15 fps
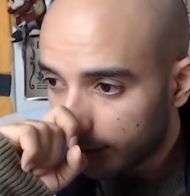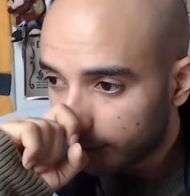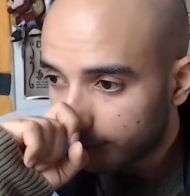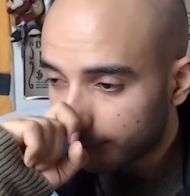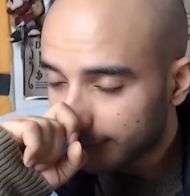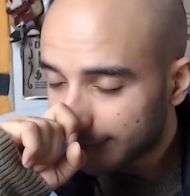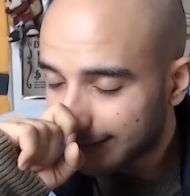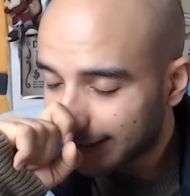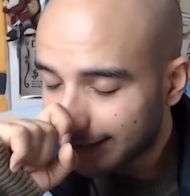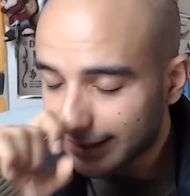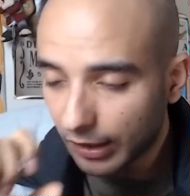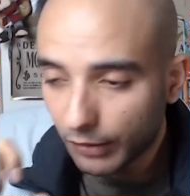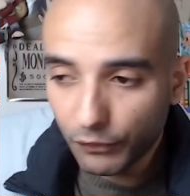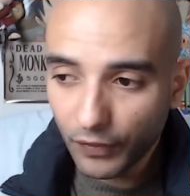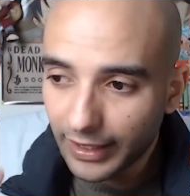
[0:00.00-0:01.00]
cette
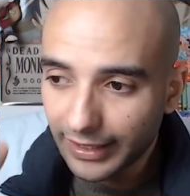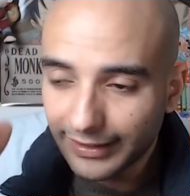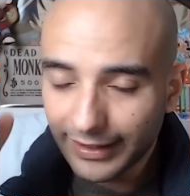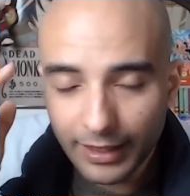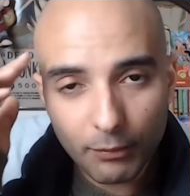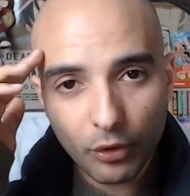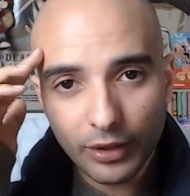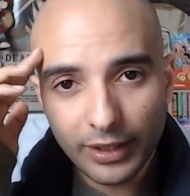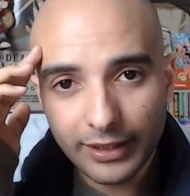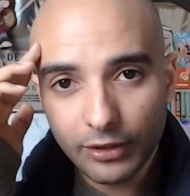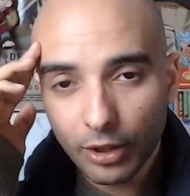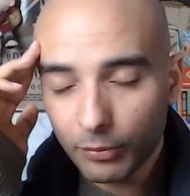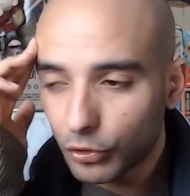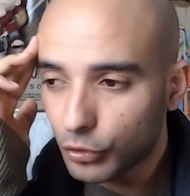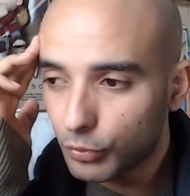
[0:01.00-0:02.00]
fin, elle est tellement énorme
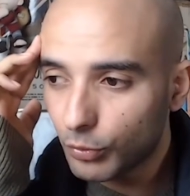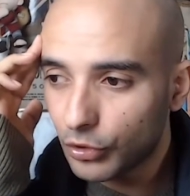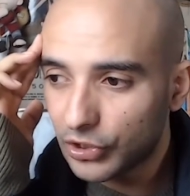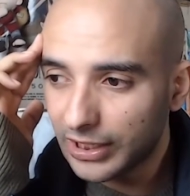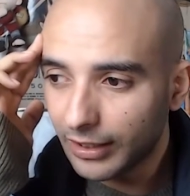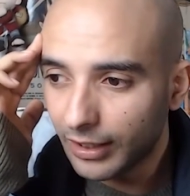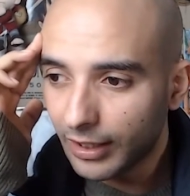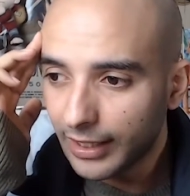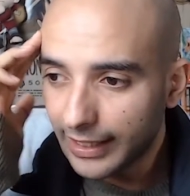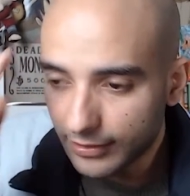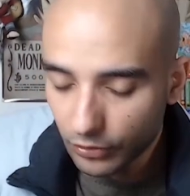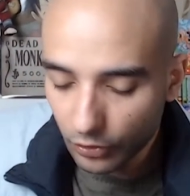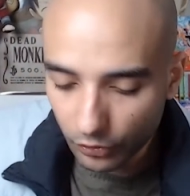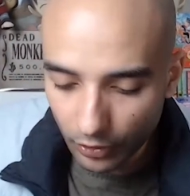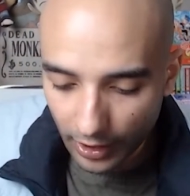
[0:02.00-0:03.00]
que je me dis, est-ce que
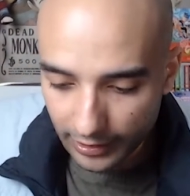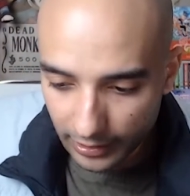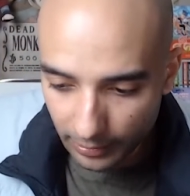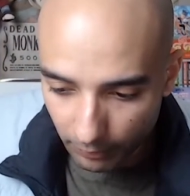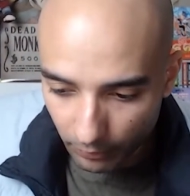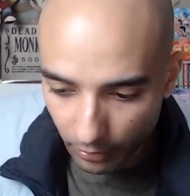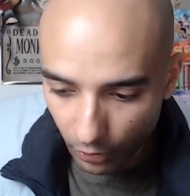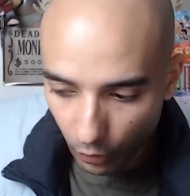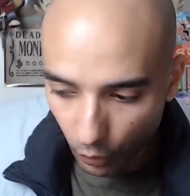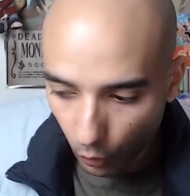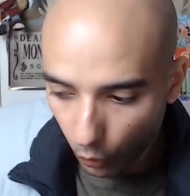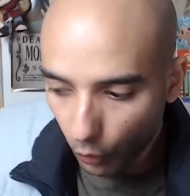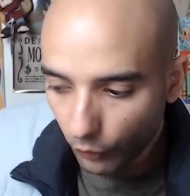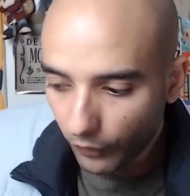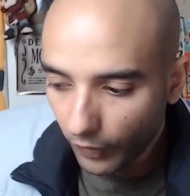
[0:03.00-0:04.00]
dans l'anime,
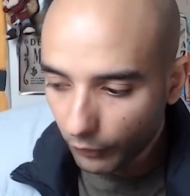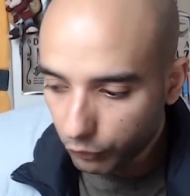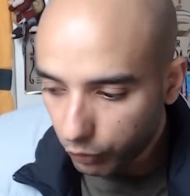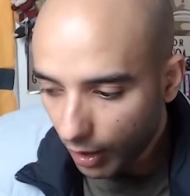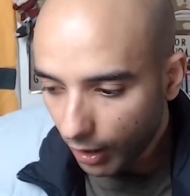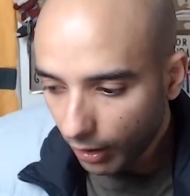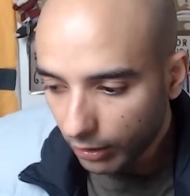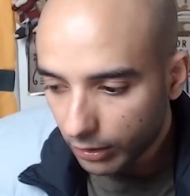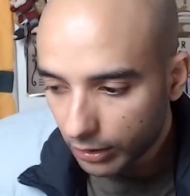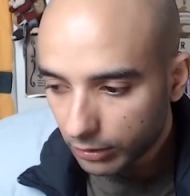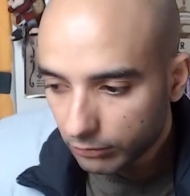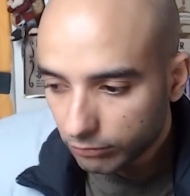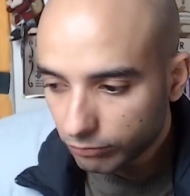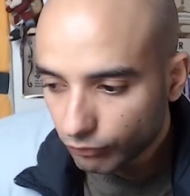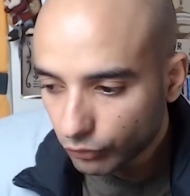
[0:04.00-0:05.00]
on va voir
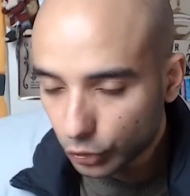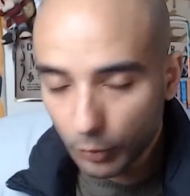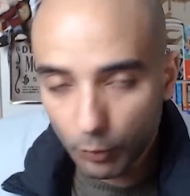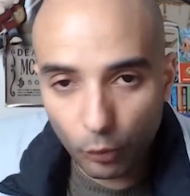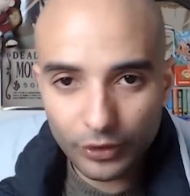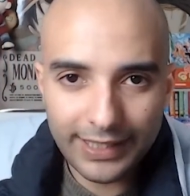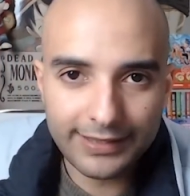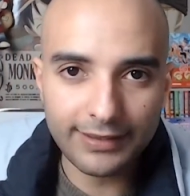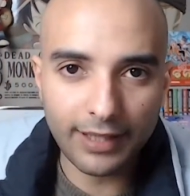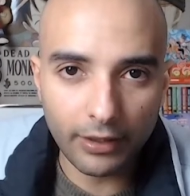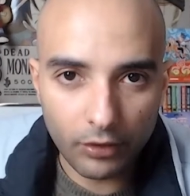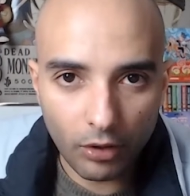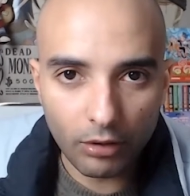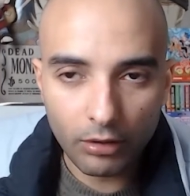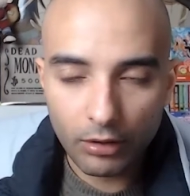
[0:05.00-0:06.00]
ce monde extérieur.